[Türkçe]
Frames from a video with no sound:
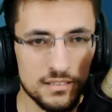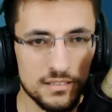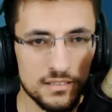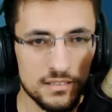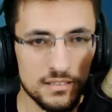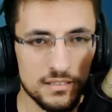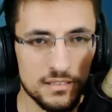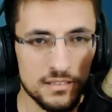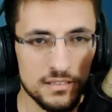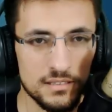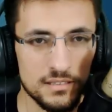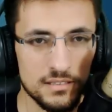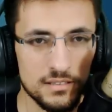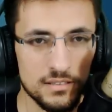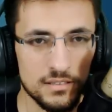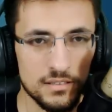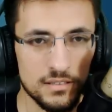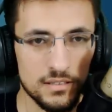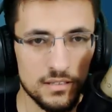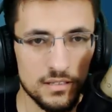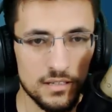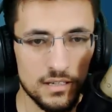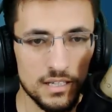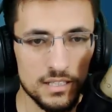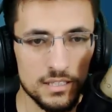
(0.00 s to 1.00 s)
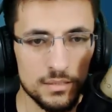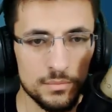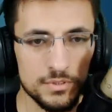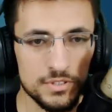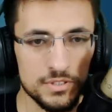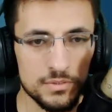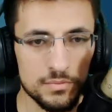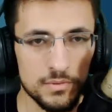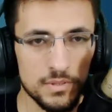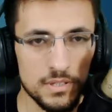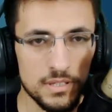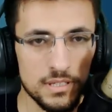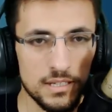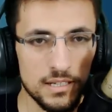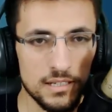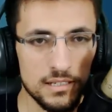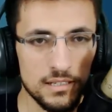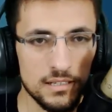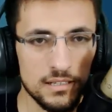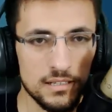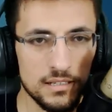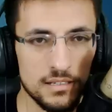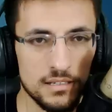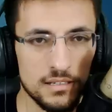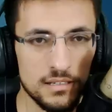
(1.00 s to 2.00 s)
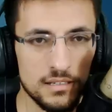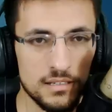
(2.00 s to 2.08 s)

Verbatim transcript: Bakalım. Adam Hadi şey bismillah.